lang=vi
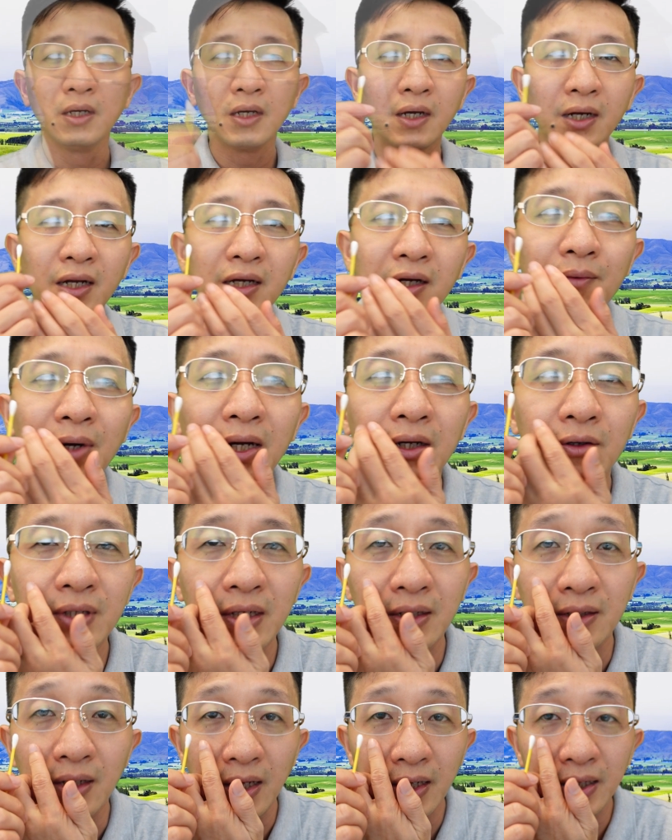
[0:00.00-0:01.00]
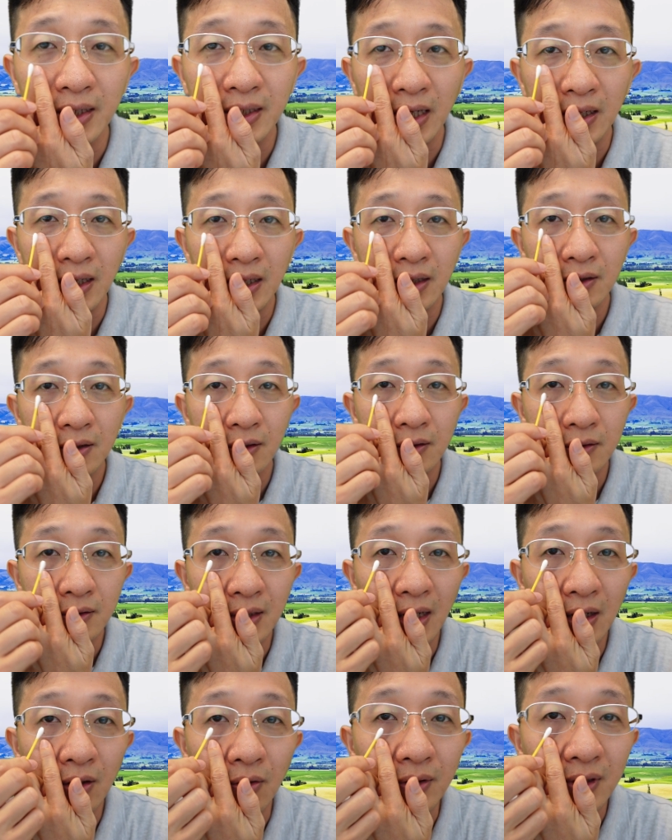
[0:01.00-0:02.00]
ở đây các bạn có thể thấy à,
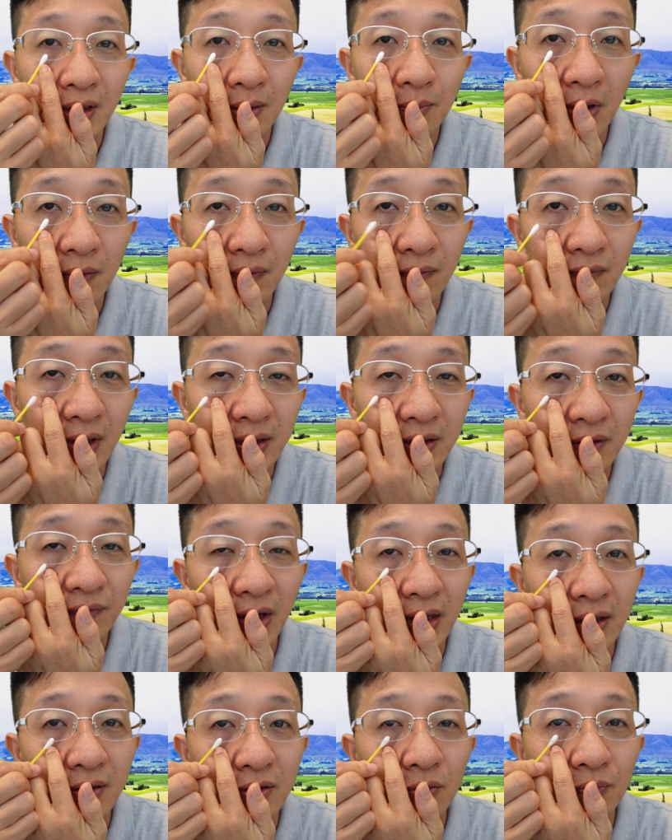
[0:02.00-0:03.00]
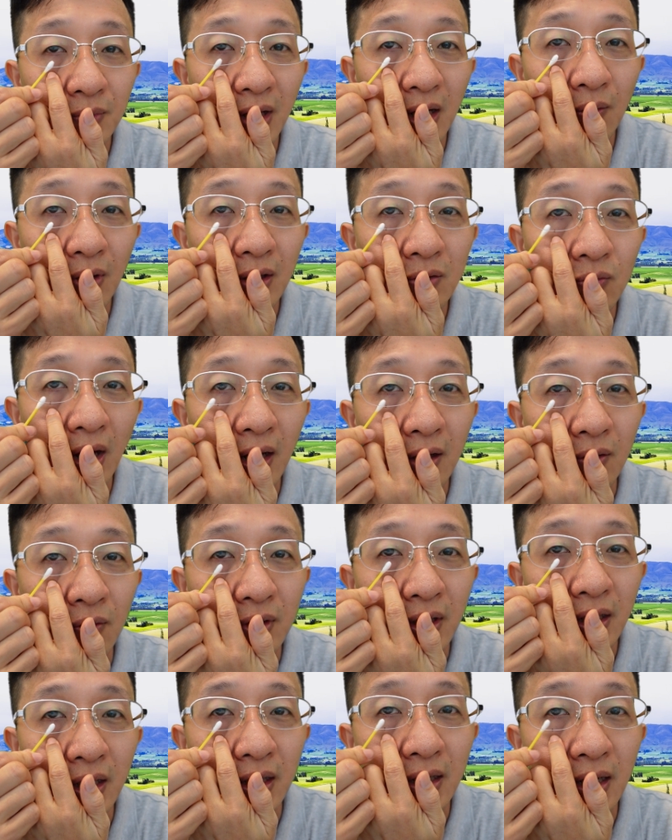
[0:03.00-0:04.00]
ta có cái tăm bông và như vậy thì chúng ta hoàn toàn có
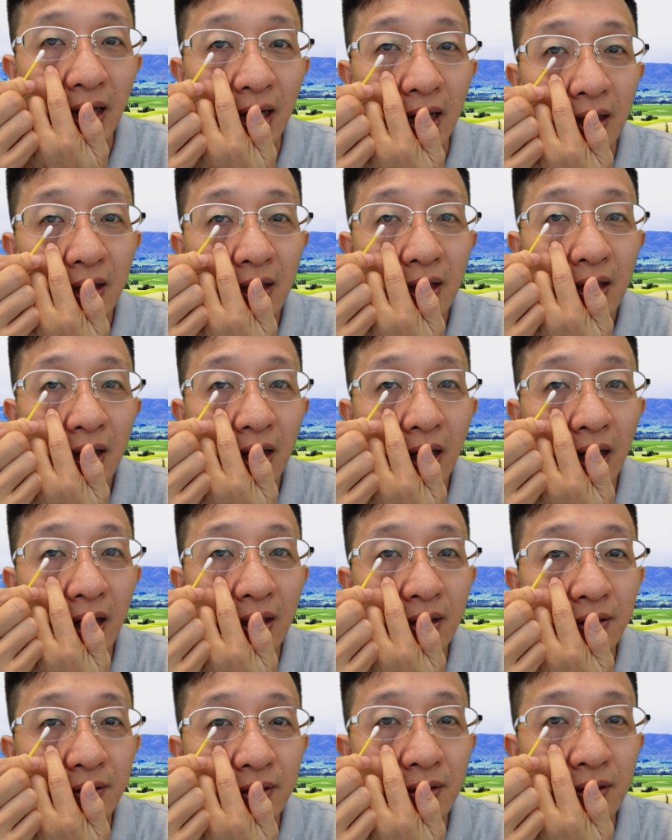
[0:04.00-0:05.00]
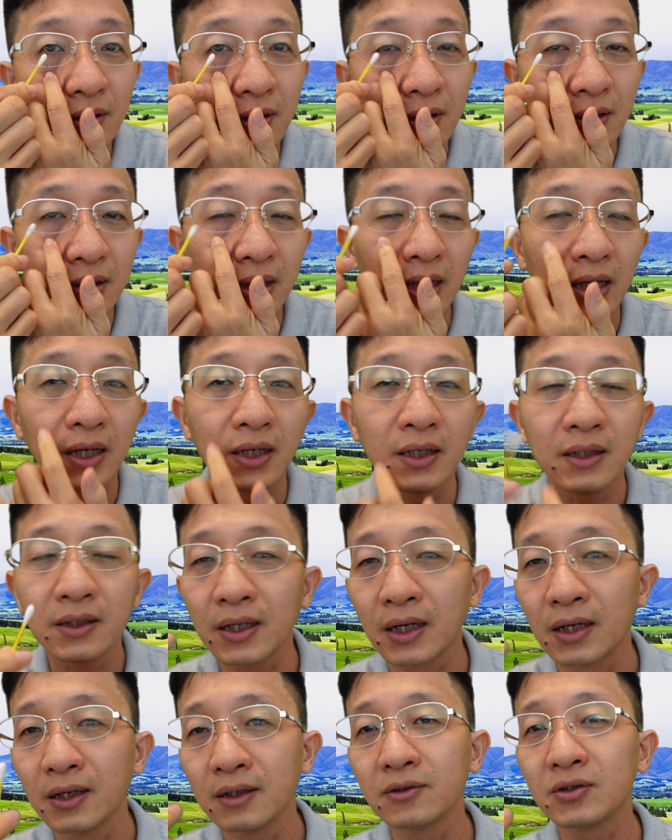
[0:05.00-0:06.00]
thể là à, rửa cái
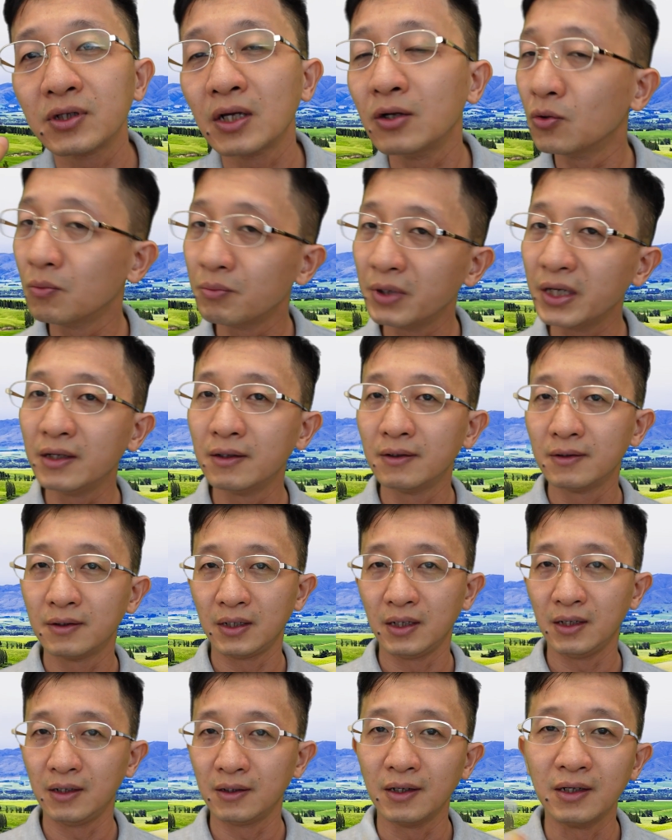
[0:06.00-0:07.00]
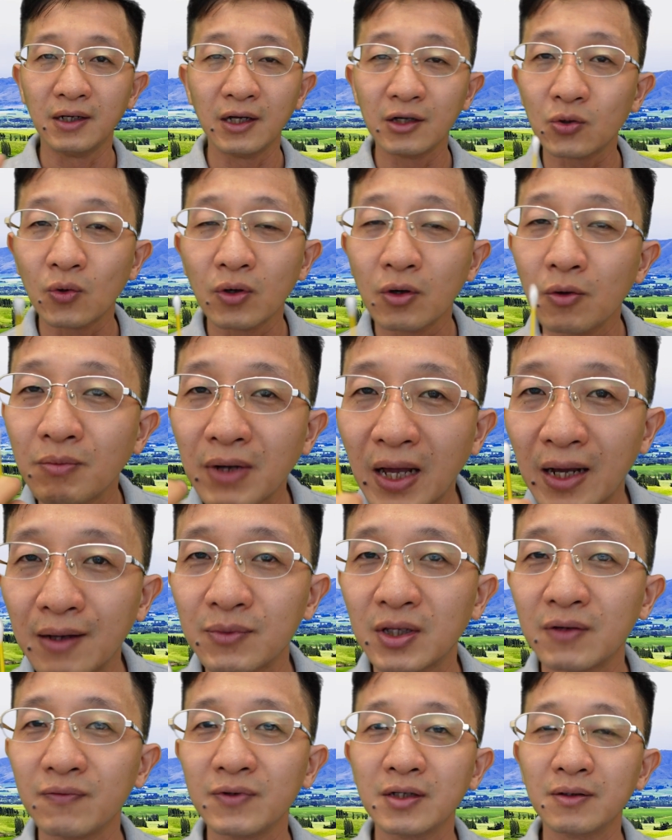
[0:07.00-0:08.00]
cái chân lông mi à, ở đây tôi không
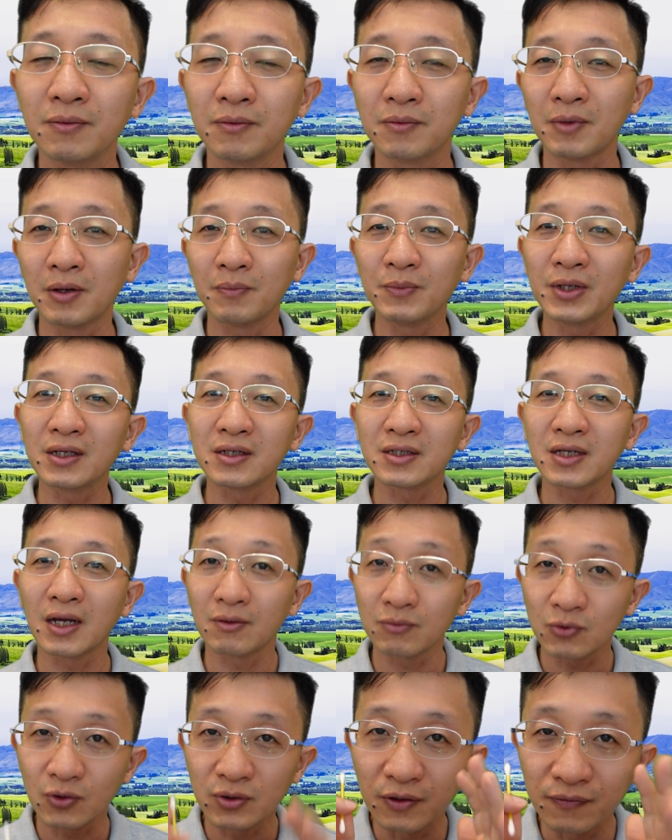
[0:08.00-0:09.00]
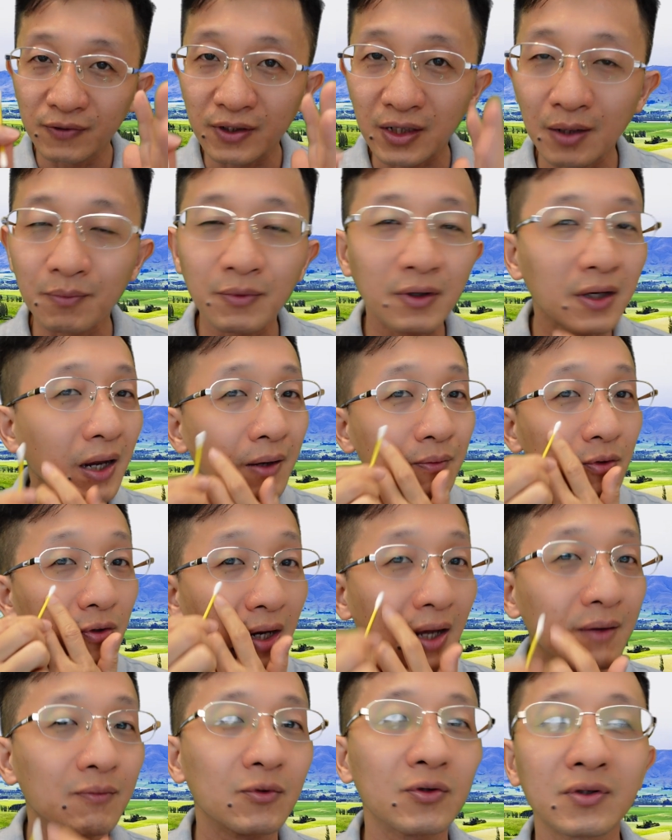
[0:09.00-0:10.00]
làm tại vì bạn biết tại sao tôi nhìn vào camera tôi
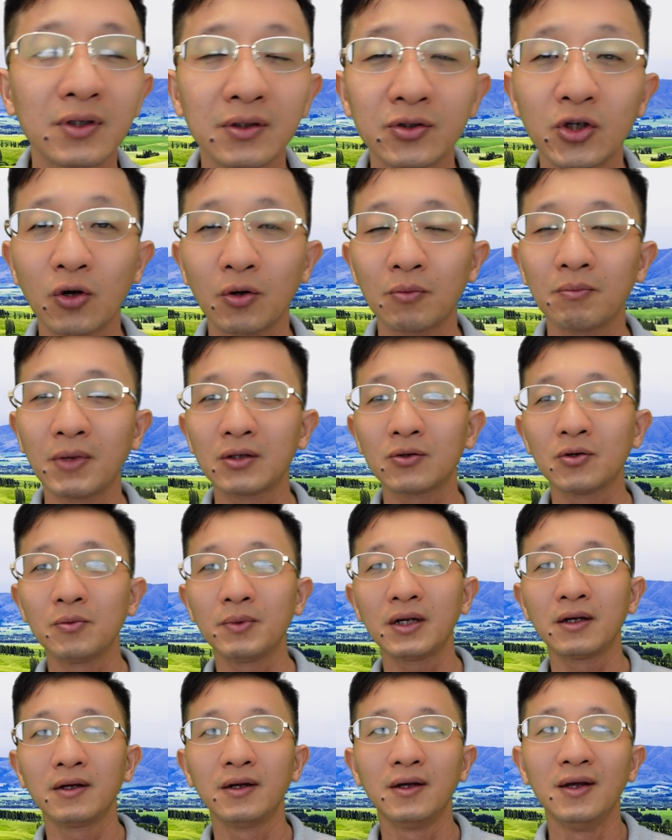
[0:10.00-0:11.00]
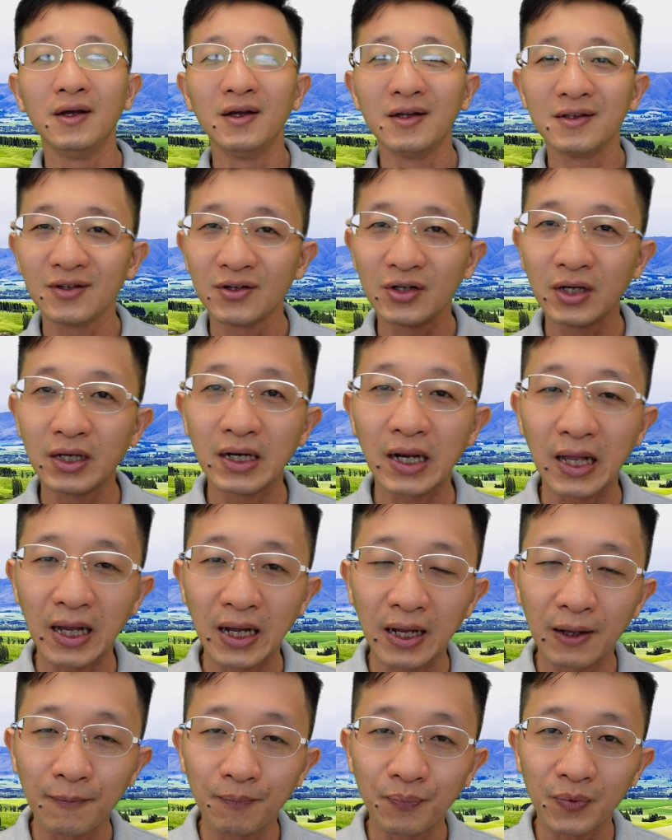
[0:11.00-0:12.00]
làm tôi sẽ chọt mắt tôi mất cho nên
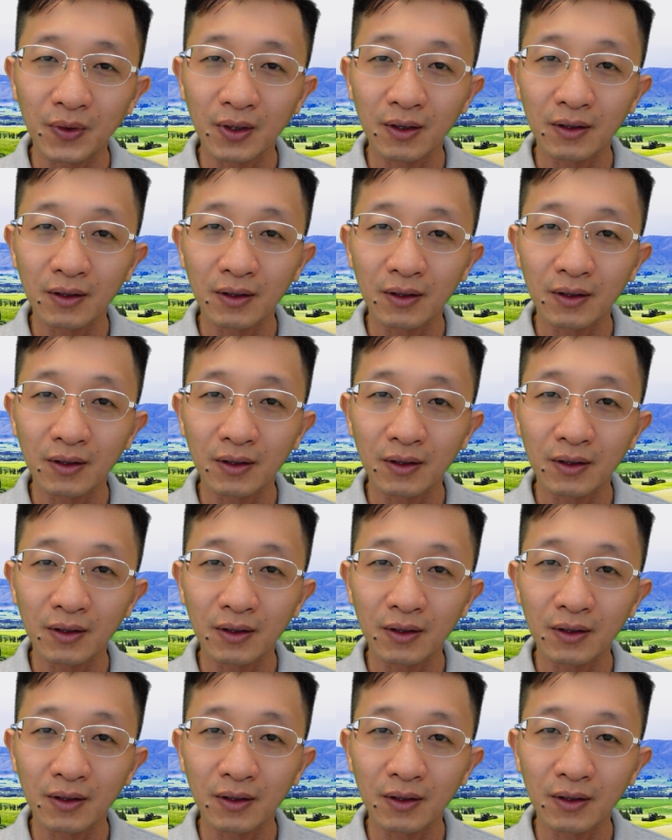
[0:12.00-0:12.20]
là ừ,